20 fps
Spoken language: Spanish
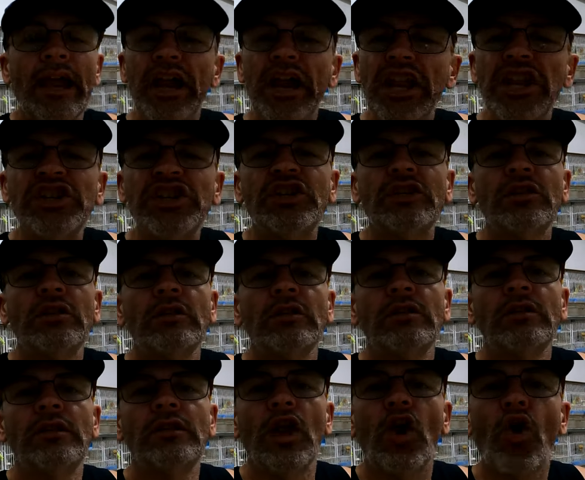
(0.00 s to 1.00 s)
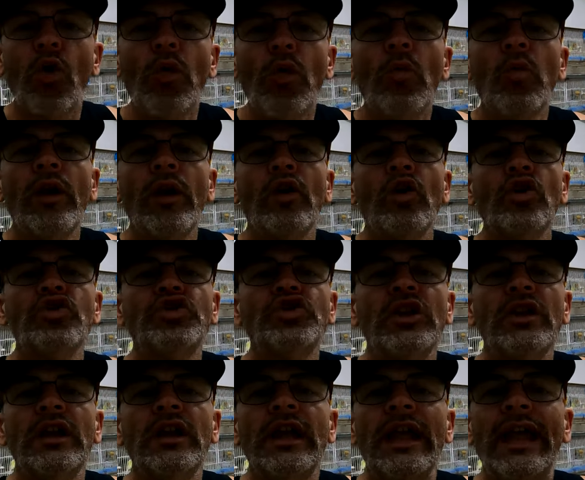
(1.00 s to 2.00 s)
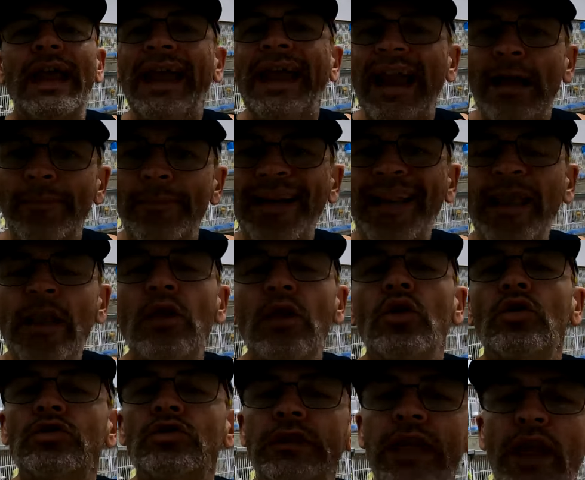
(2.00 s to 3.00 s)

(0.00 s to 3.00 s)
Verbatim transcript: en gris tengo muy buenos, en amarillo